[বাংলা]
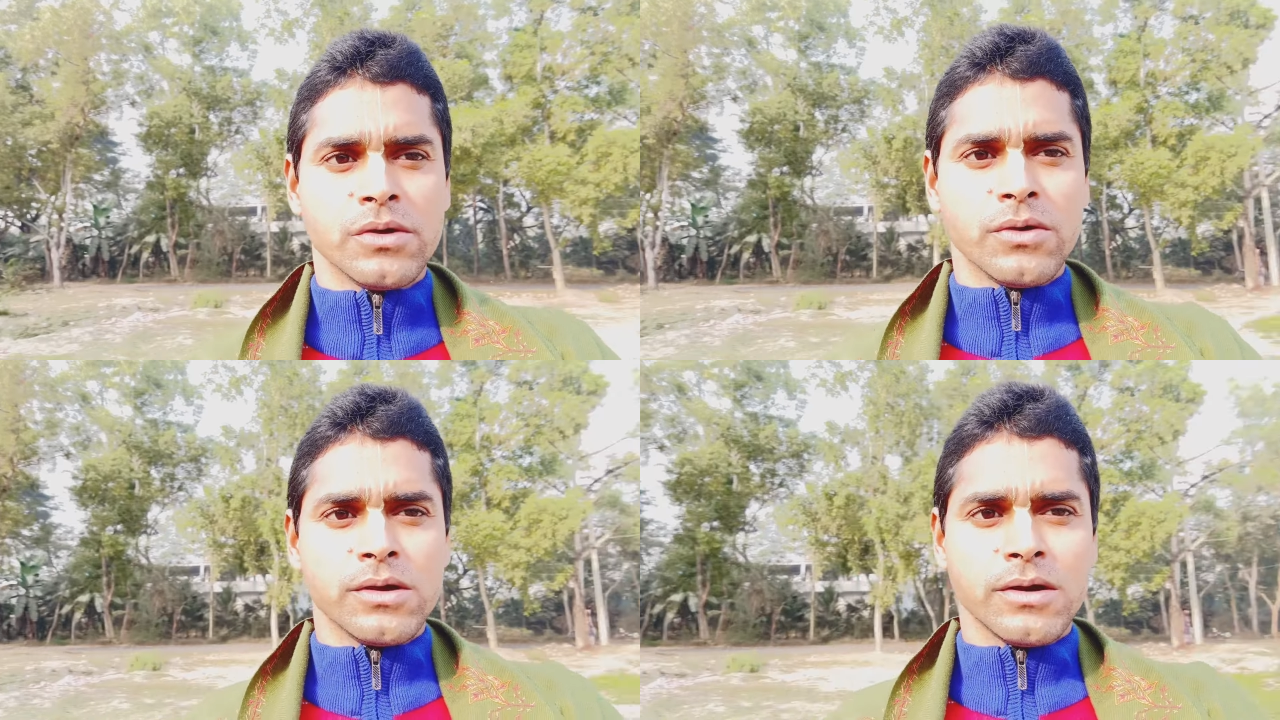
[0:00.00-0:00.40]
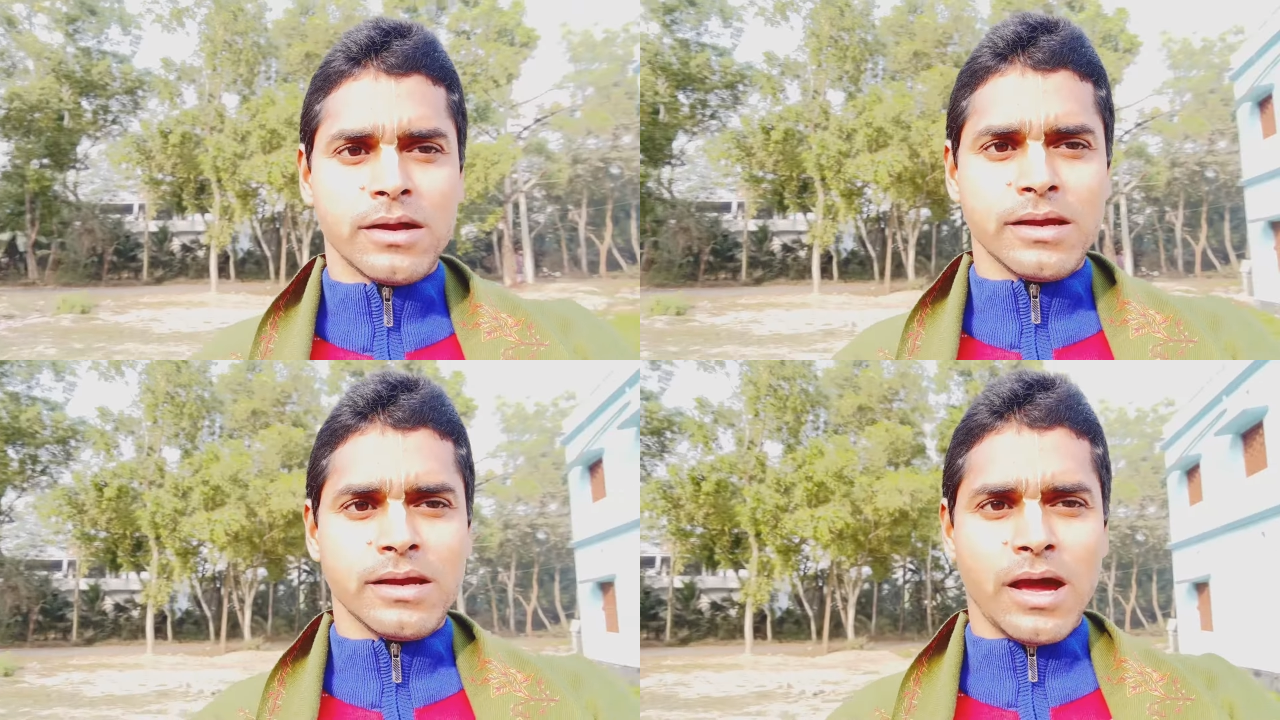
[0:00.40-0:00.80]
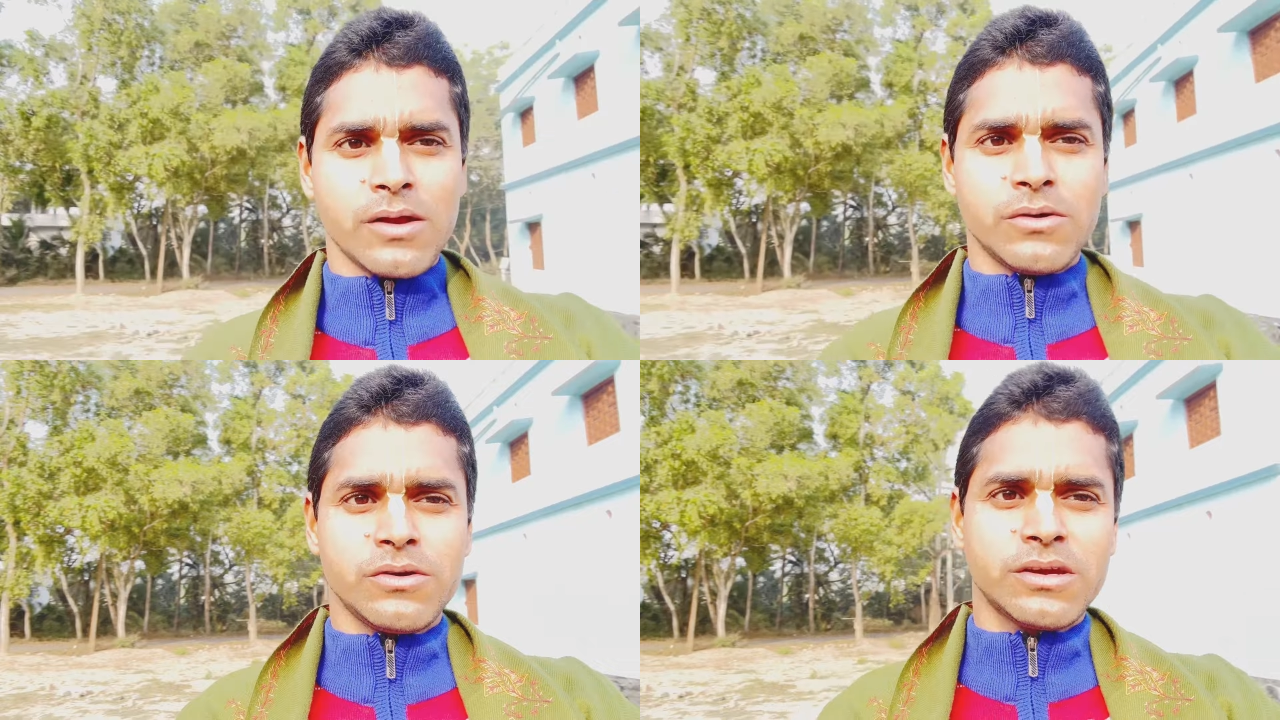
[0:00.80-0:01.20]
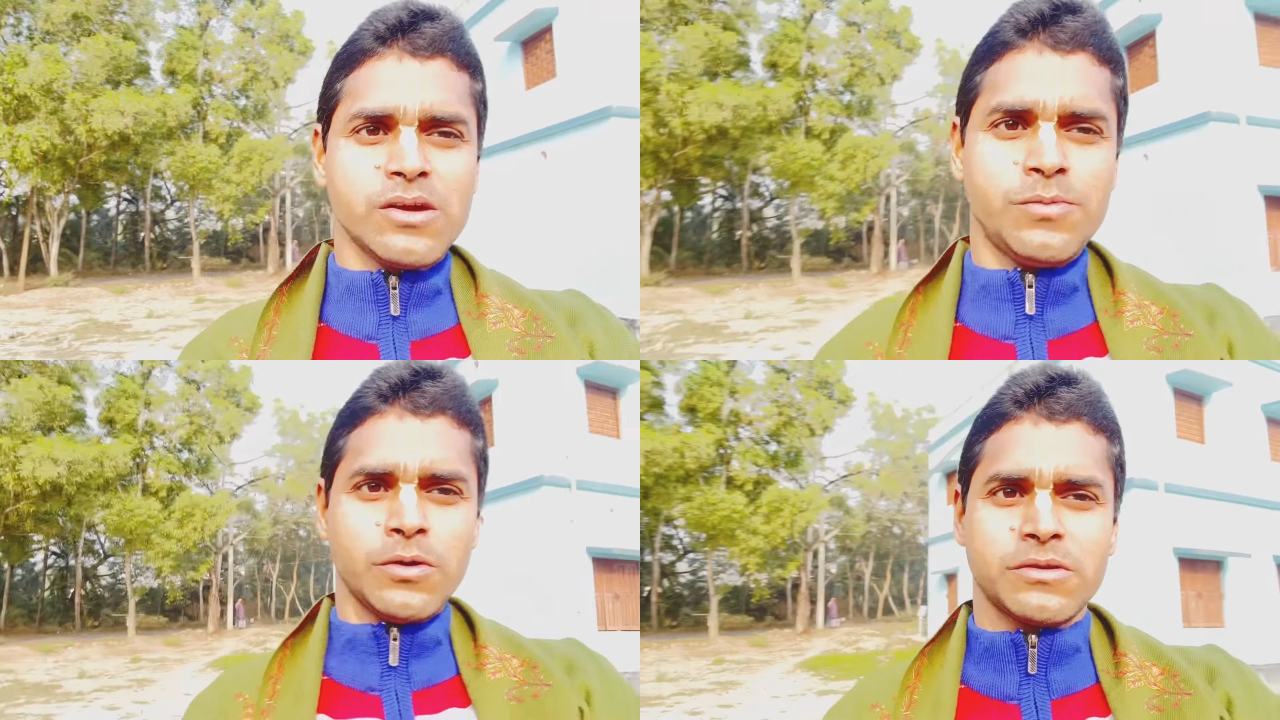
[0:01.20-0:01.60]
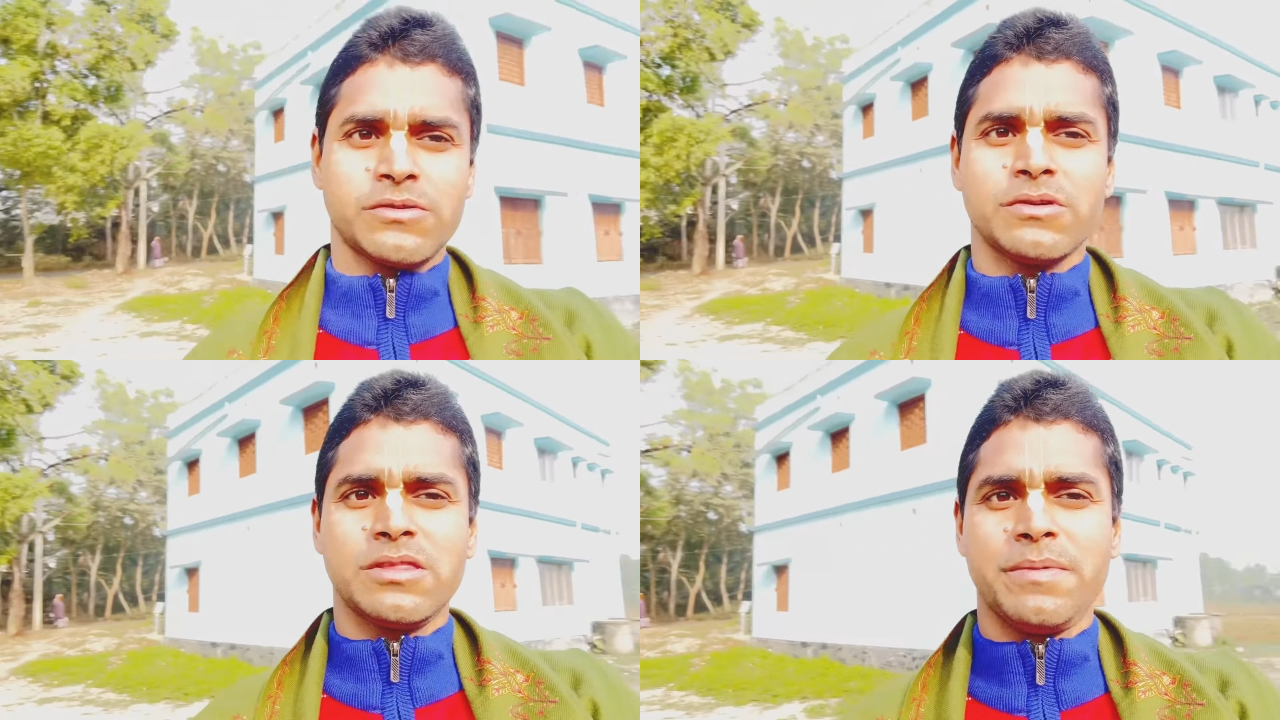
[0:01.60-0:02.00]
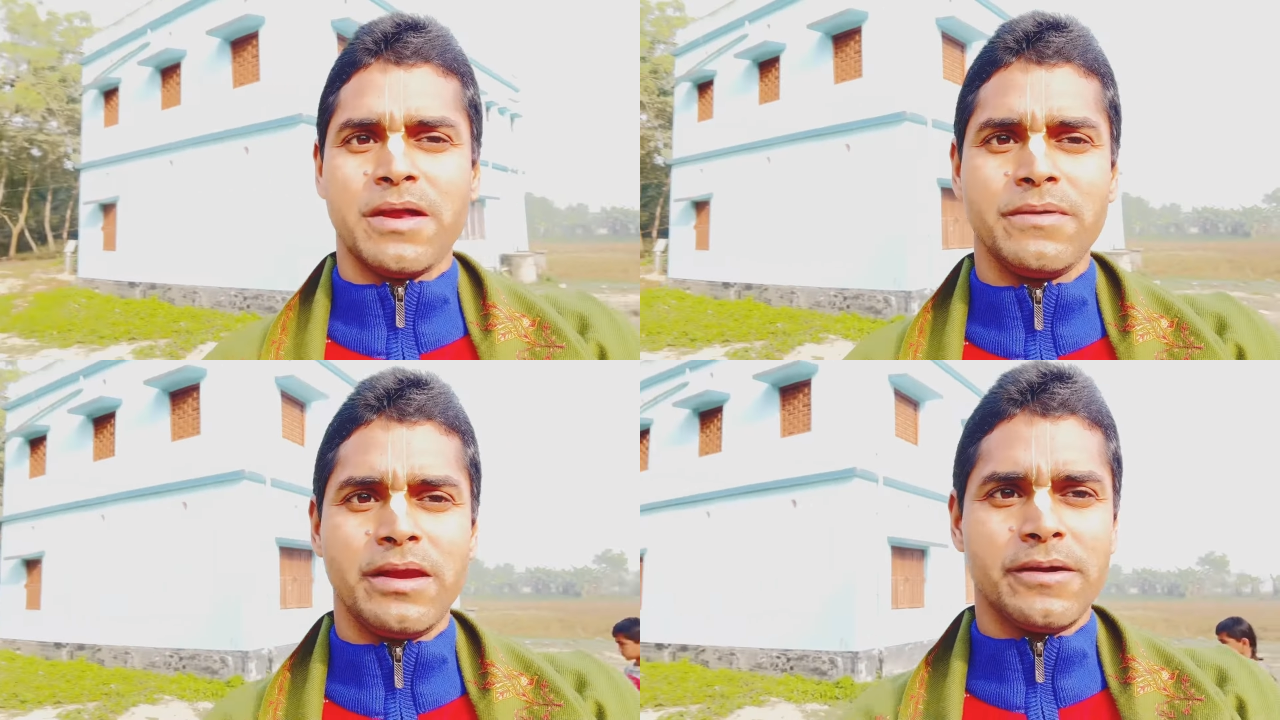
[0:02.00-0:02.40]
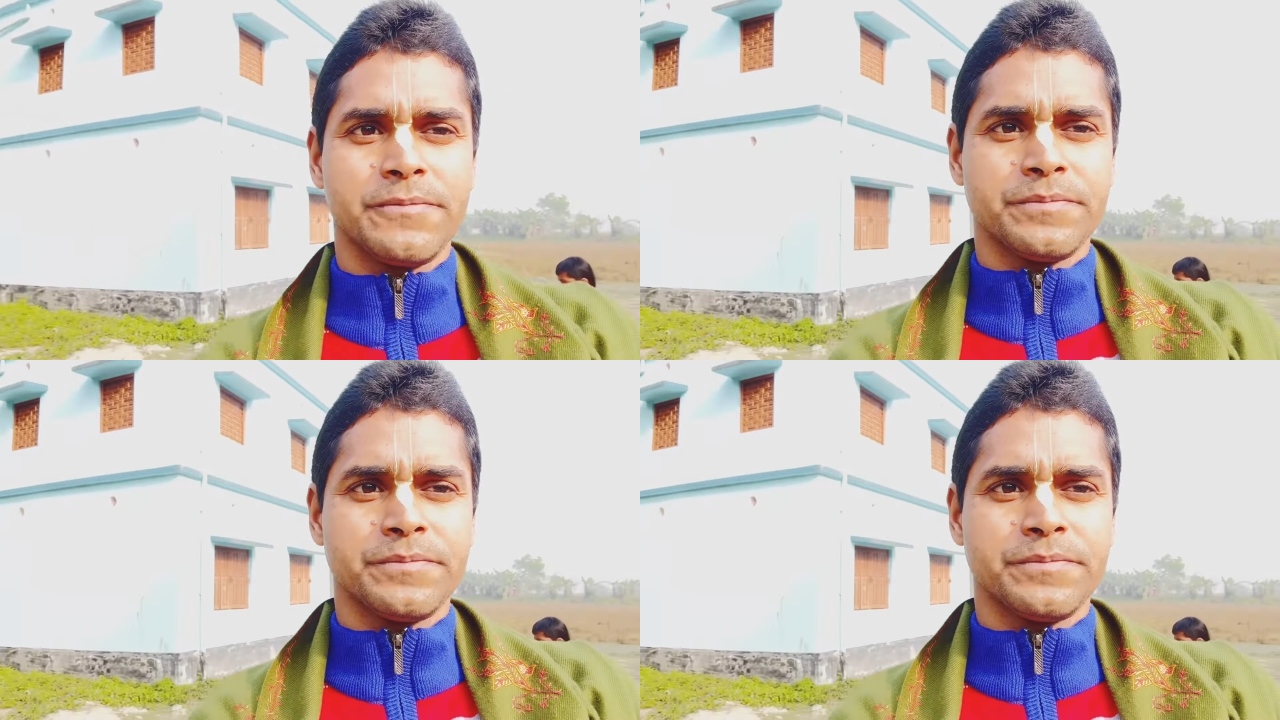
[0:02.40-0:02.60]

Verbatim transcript: ওই ঘরে আর অন্য কেউ প্রবেশ করতে পারবে না